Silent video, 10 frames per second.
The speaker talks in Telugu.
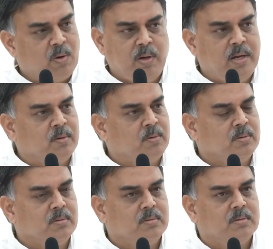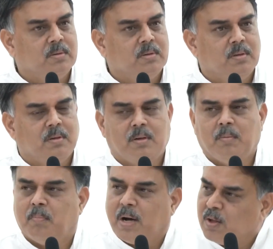రాధ నాదెండ్ల మనోహర్తో
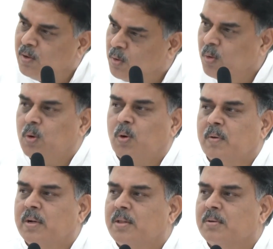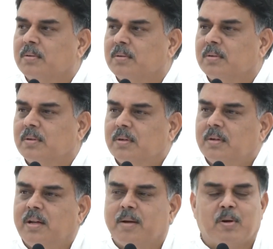పాటు ఇతర జనసేన నేతలతో
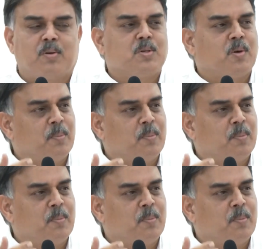భేటీ అయ్యారు